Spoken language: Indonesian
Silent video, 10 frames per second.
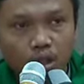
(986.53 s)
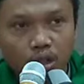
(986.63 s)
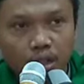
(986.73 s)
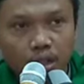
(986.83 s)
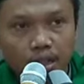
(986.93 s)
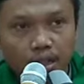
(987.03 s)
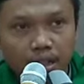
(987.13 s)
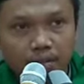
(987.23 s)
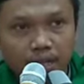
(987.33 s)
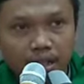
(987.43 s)
di
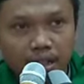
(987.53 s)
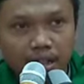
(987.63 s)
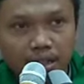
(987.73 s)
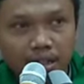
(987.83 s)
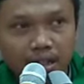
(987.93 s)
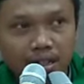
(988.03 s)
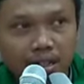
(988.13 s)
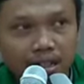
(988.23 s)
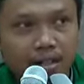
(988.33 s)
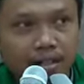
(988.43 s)
akhirat mereka tidak
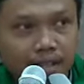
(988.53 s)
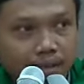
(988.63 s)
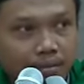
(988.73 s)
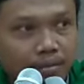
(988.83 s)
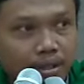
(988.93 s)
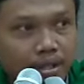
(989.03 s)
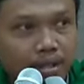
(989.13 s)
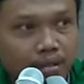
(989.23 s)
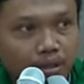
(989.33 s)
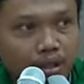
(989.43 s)
dikenakan hisab.
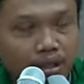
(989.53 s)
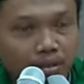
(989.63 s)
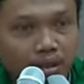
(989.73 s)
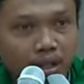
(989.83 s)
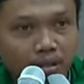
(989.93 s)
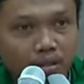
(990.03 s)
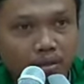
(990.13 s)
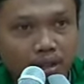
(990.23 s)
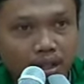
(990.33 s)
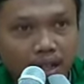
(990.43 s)
Hisab itu hanya berlaku
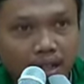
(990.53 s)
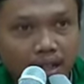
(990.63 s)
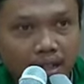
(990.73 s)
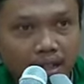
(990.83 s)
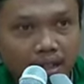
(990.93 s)
bagi yang